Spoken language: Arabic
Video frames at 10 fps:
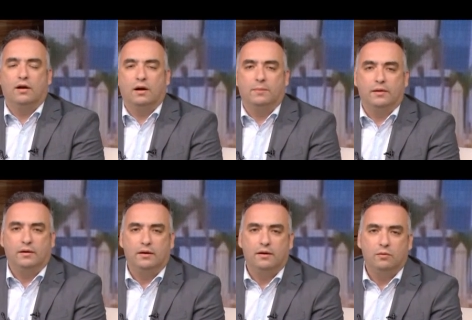
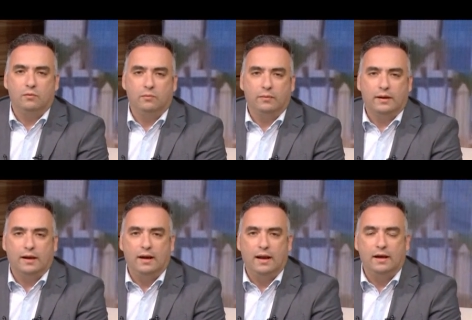رمضان ومن
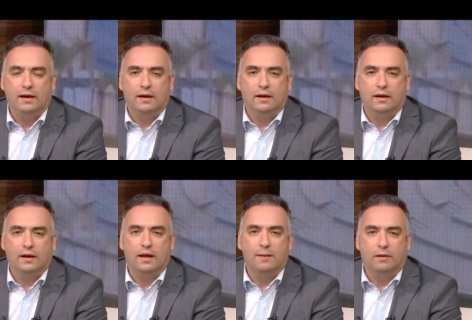خلال آه،
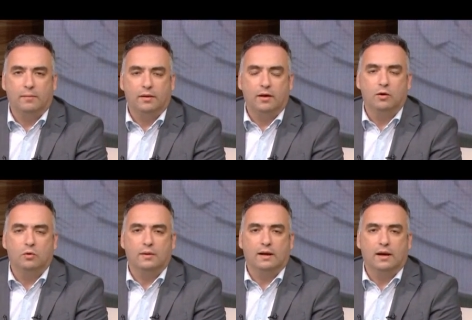خيم رمضان
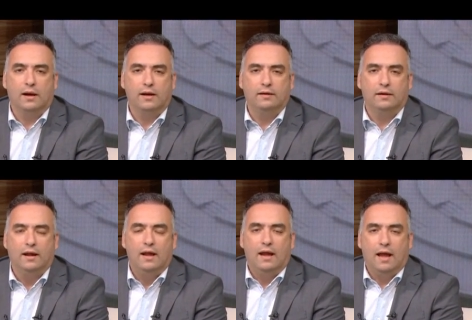ومن خلال أيضا
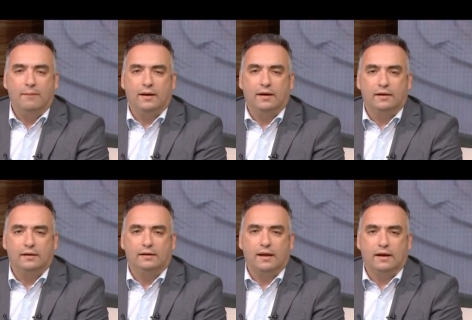
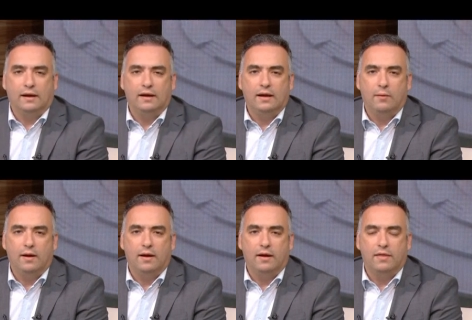أماكن تاريخية
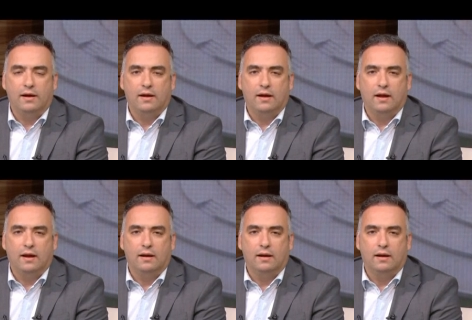وأثرية
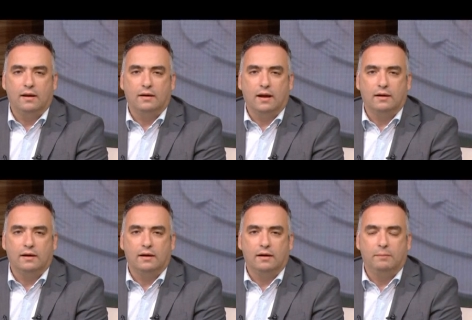آه،
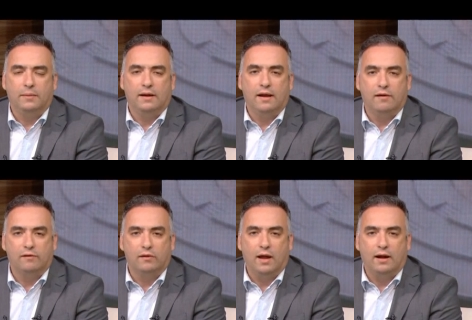يعني بيجي لها
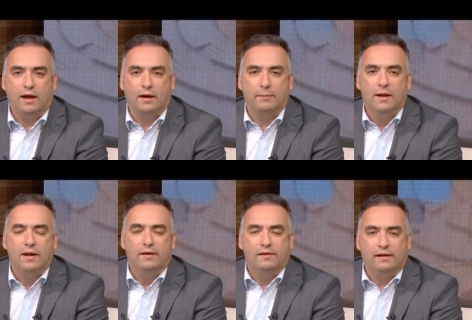السياح العرب
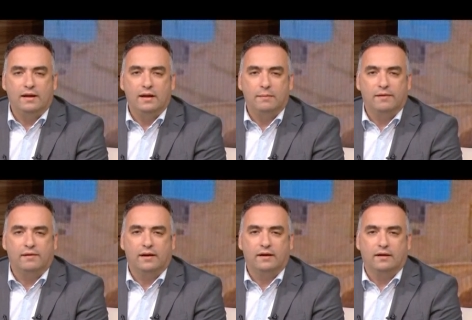زي
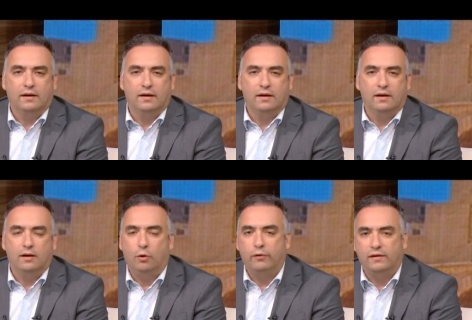مثلا آه،
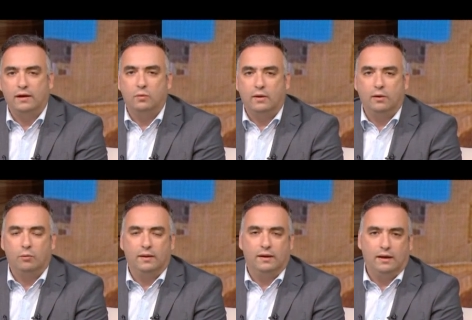الحسين
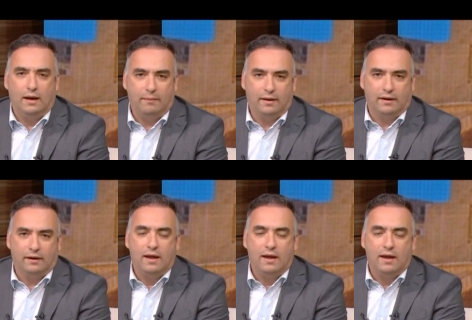وغيره من الأماكن